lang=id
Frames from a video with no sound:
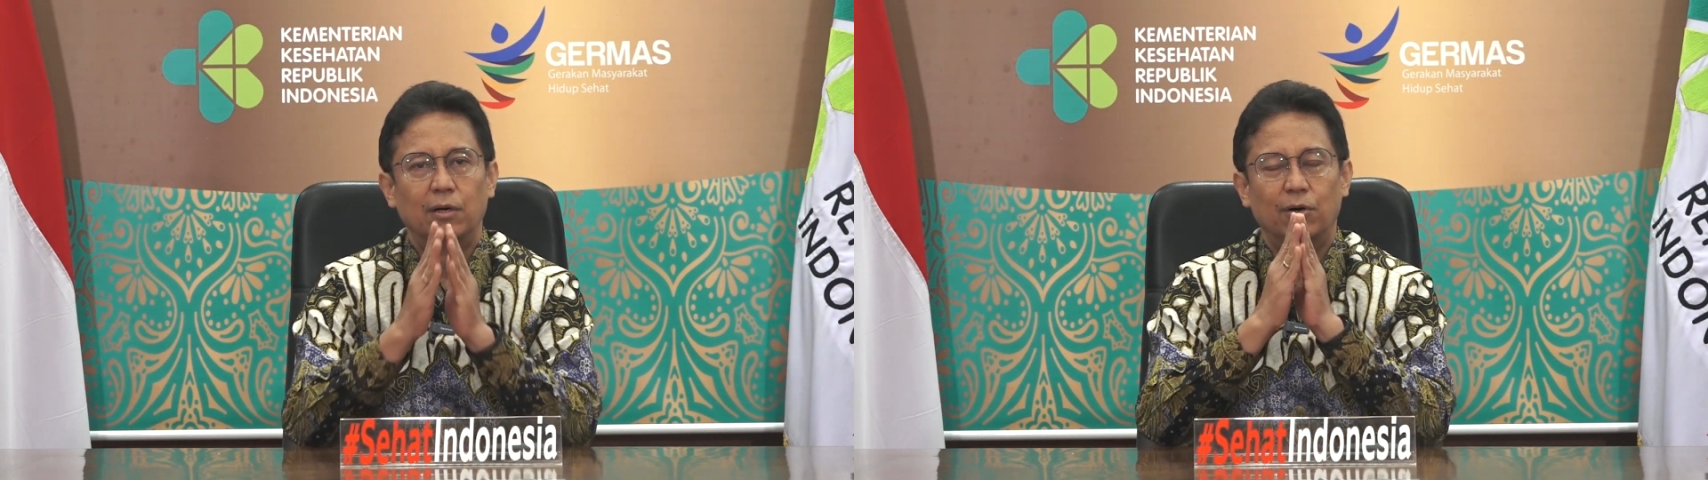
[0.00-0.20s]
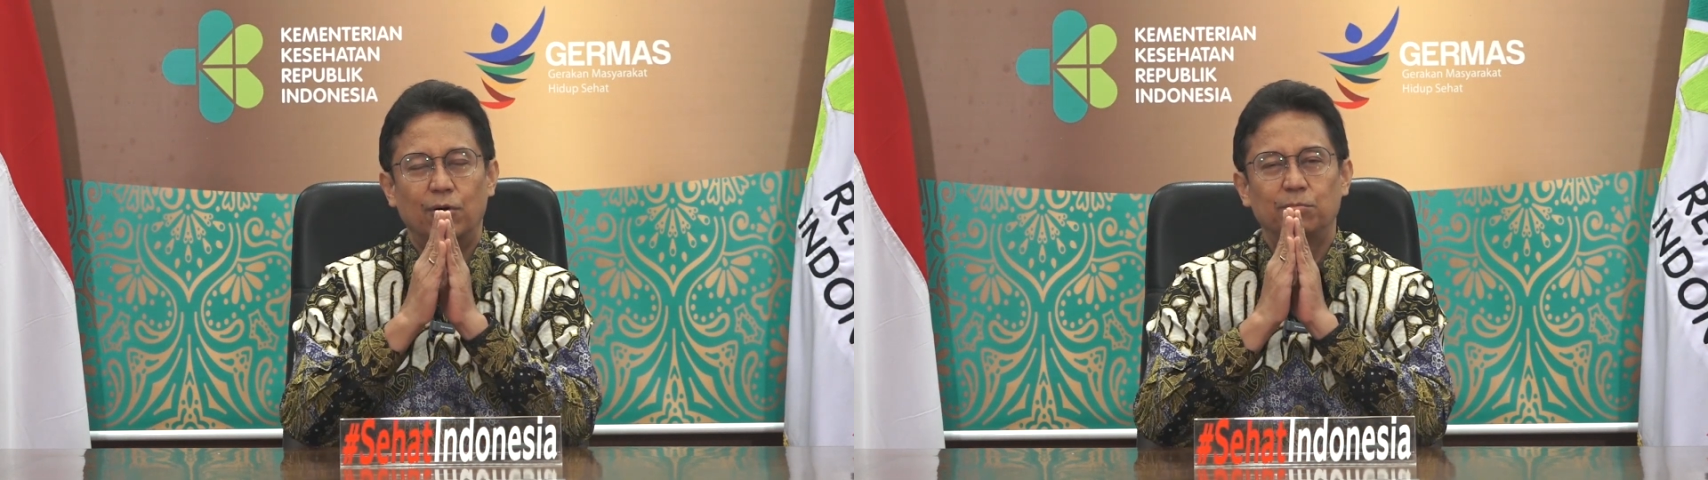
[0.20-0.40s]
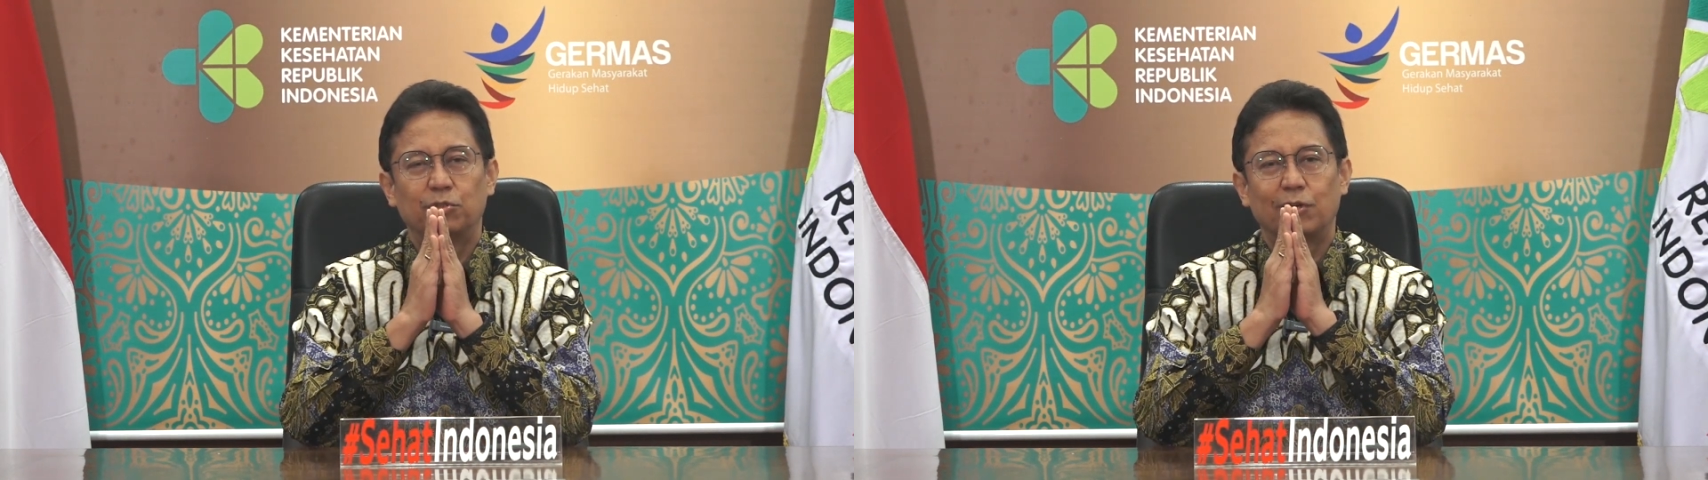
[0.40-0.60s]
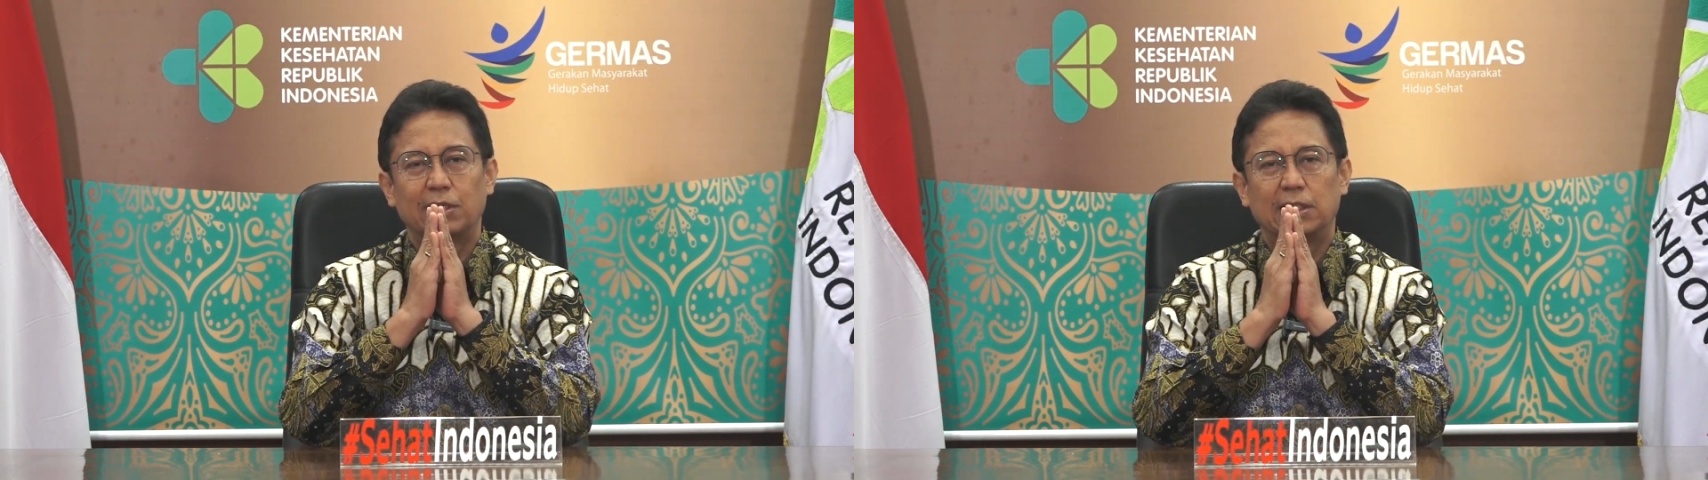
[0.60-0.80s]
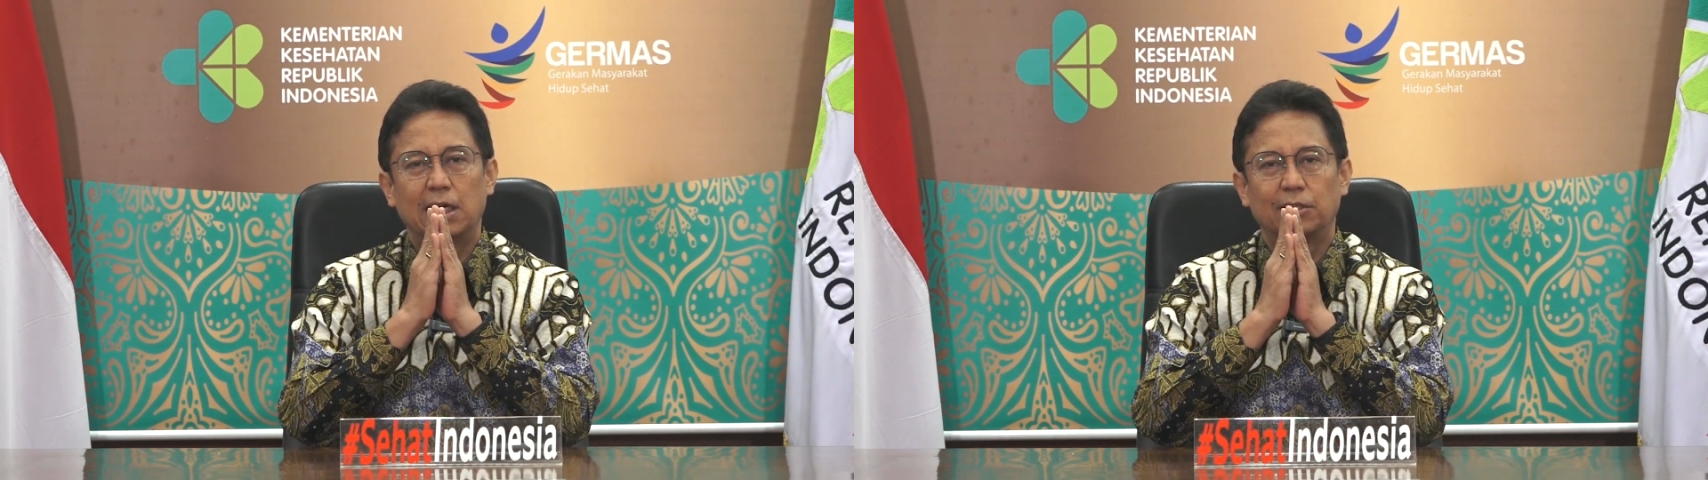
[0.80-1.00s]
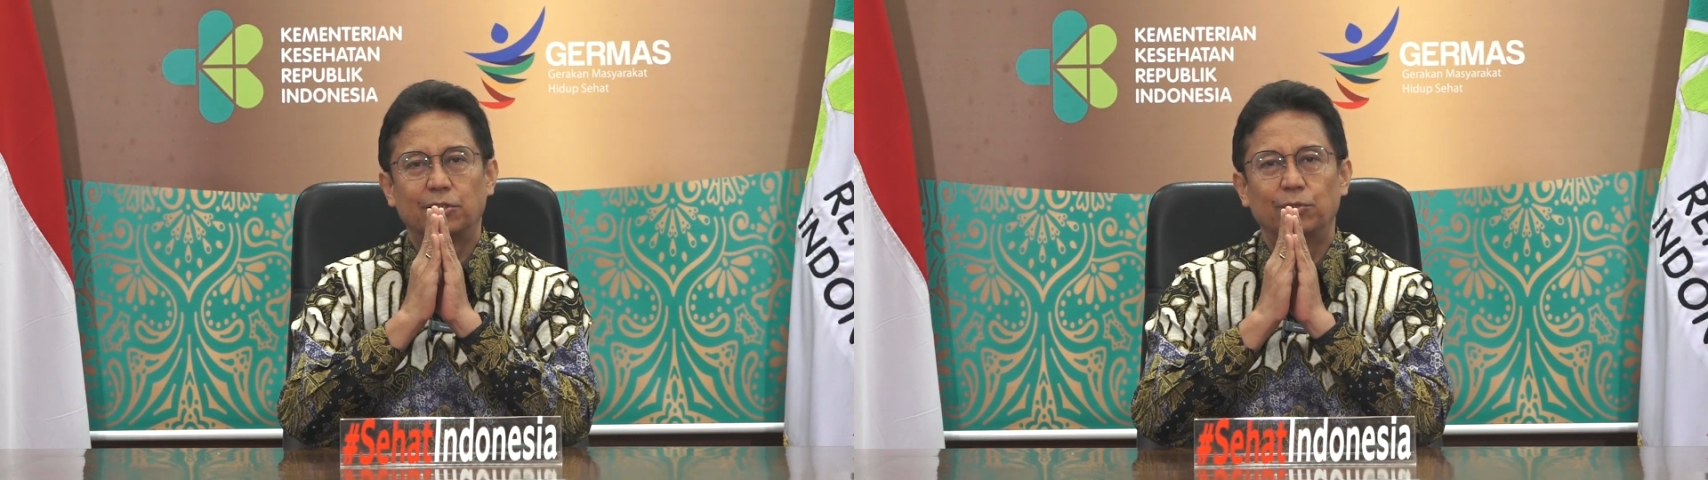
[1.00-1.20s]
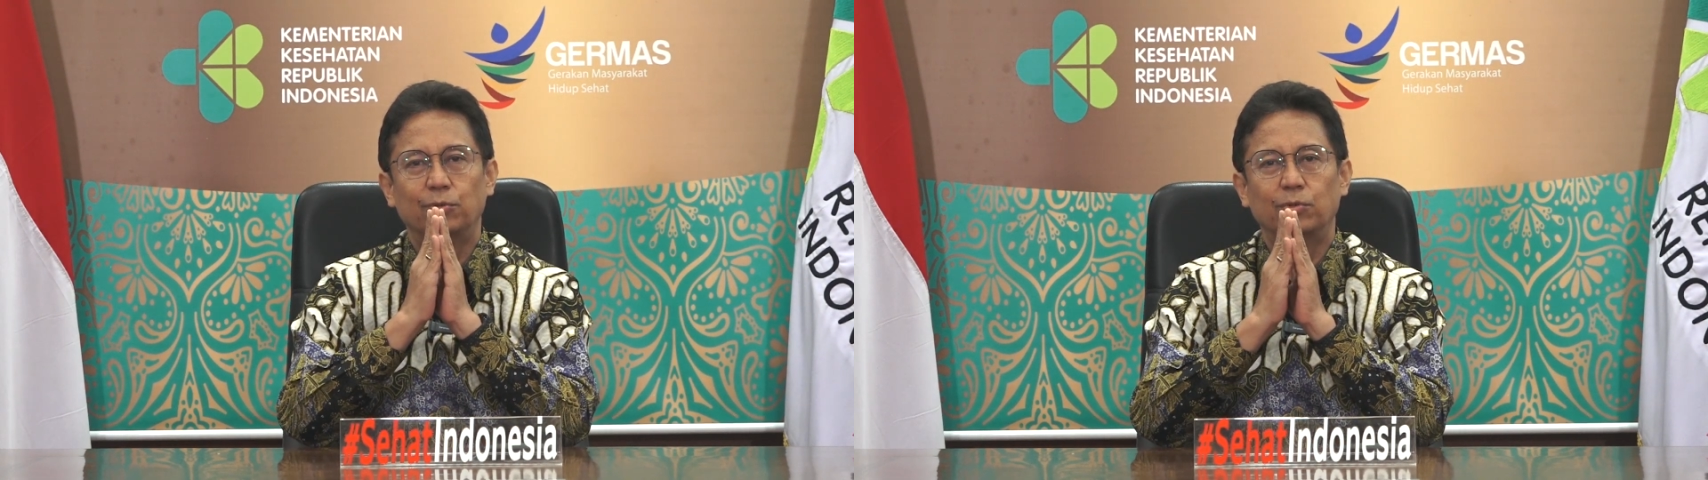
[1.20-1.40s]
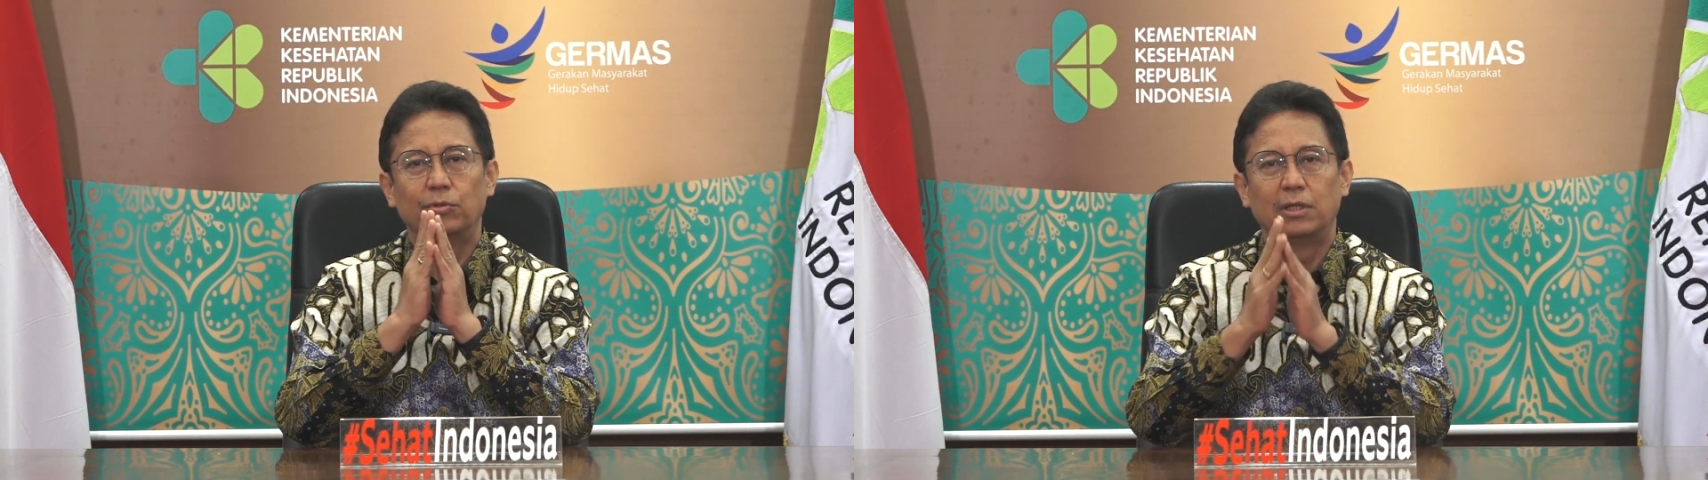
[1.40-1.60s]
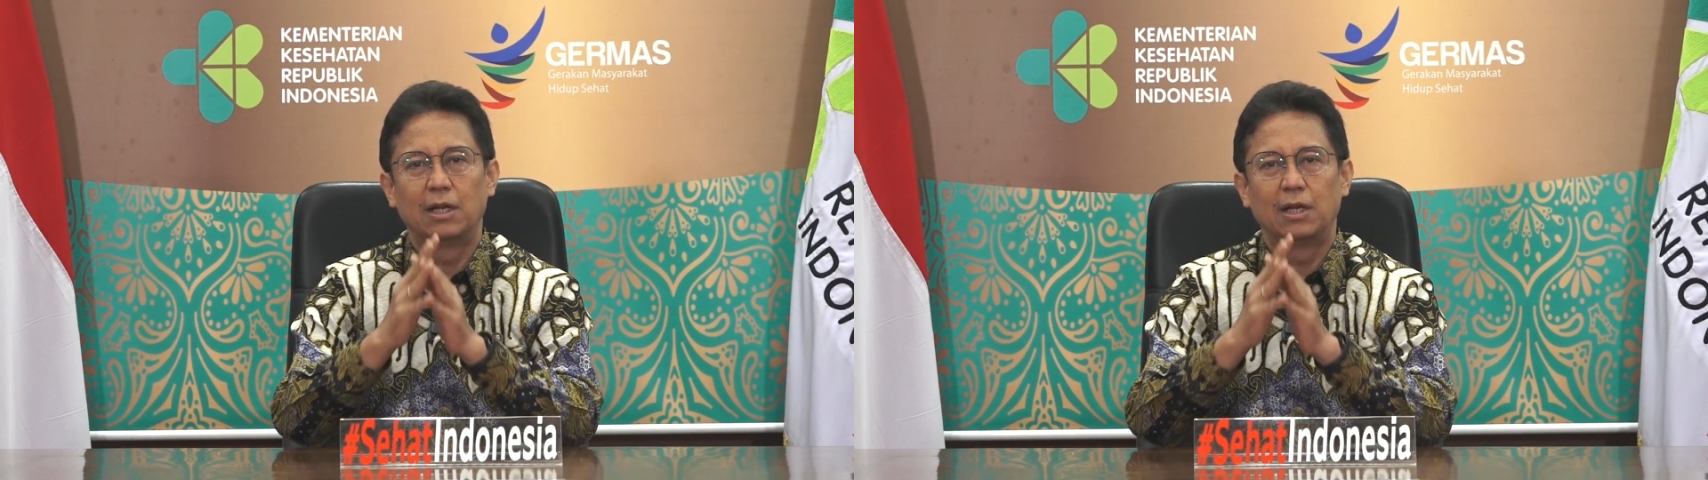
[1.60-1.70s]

Om Swastiastu,